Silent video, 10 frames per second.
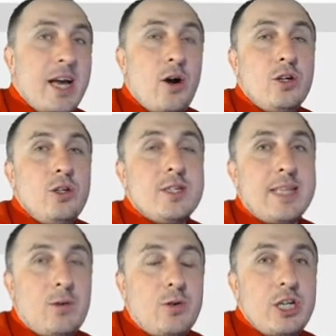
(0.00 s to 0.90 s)
okno
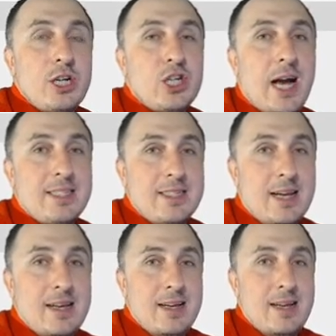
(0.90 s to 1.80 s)
stało się czarne.
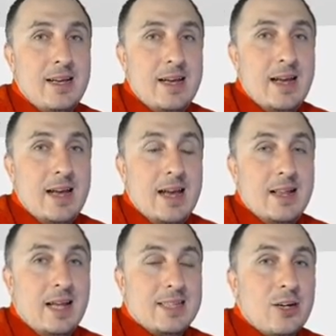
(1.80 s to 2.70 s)

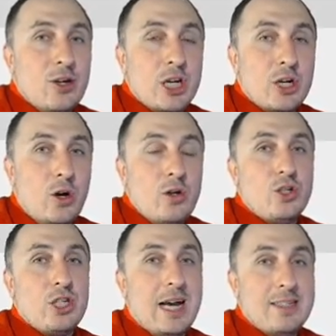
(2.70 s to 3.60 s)
Dlatego, że kolor
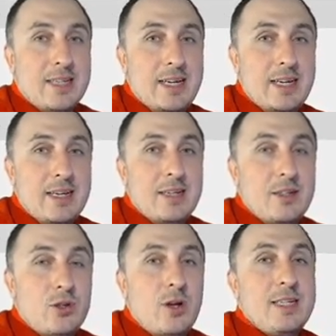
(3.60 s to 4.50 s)
czarny
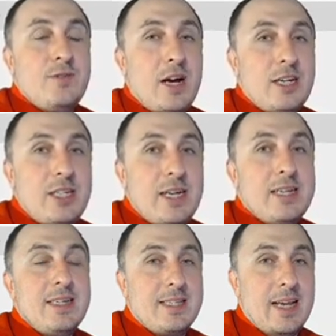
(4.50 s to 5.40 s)
to jest właśnie
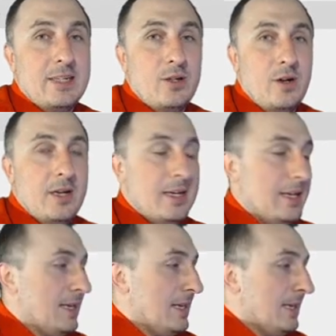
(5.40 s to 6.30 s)
0.
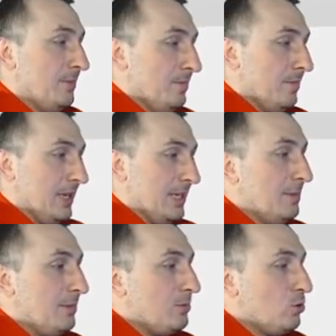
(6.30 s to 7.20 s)

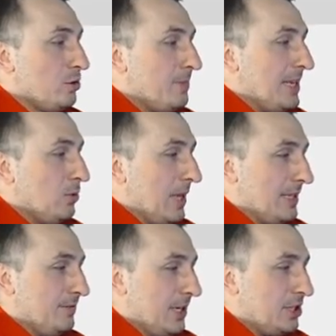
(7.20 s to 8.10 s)
Gdybym tu zmienił na
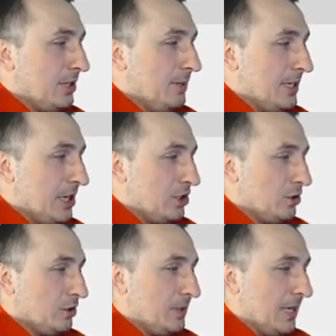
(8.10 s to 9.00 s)

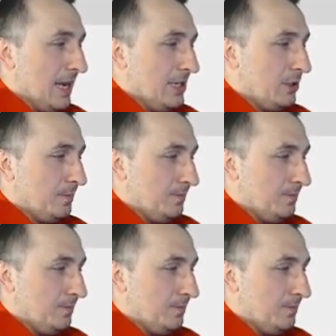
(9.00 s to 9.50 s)
255,